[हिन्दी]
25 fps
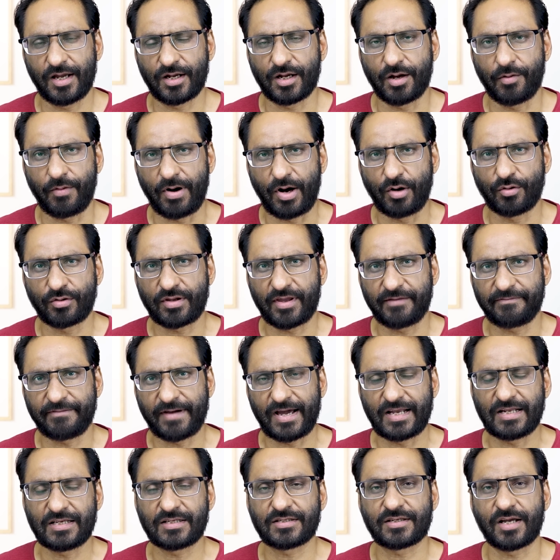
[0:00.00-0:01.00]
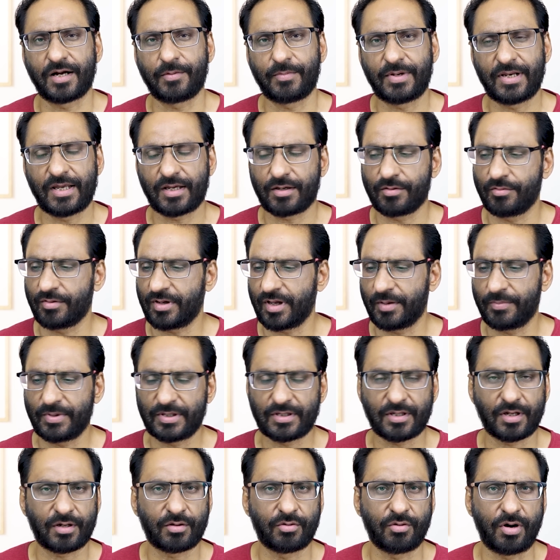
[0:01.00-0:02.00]
गवाहों की फहरिस्त शामिल है क्योंकि अभी
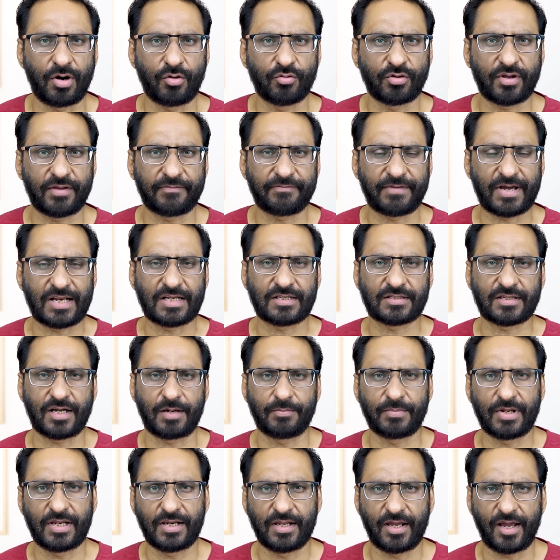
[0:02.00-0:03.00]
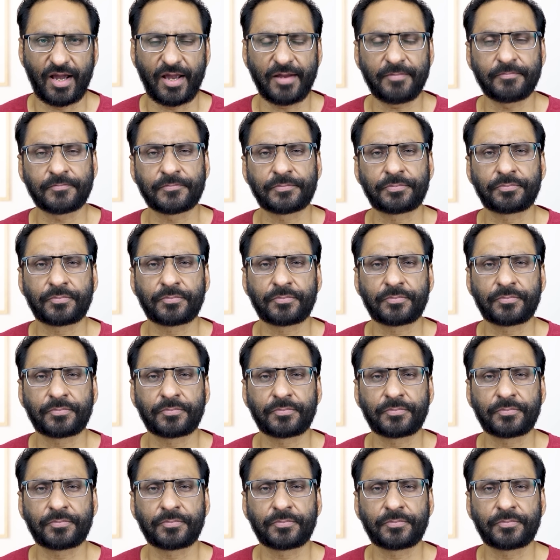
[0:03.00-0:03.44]
तक गवाहों की फहरिस्त सामने नहीं आई